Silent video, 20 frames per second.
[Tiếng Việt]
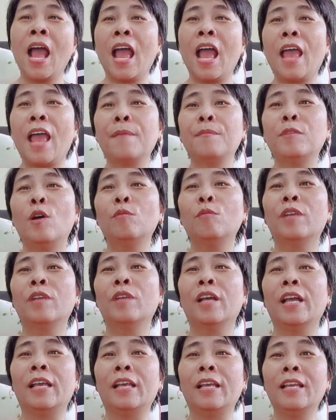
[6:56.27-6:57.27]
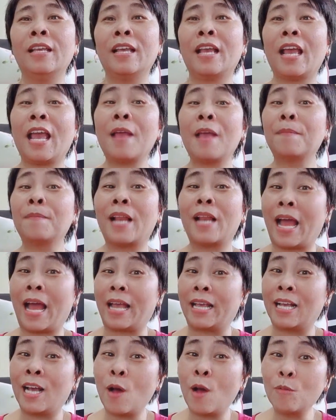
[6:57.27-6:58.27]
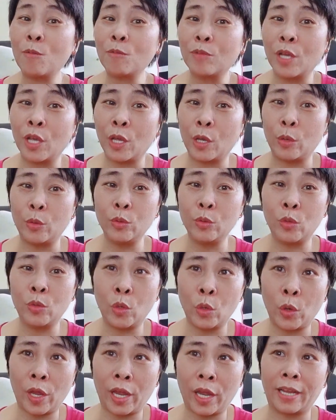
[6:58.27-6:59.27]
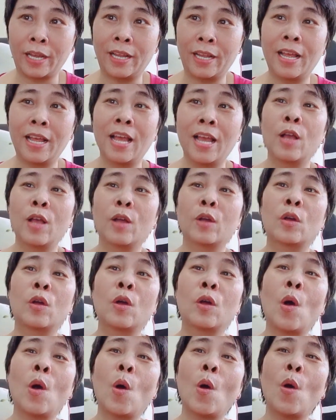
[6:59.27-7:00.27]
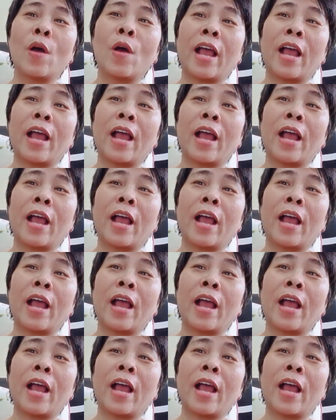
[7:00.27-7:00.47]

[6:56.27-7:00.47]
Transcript: em không nghĩ em lại không hiểu chuyện cố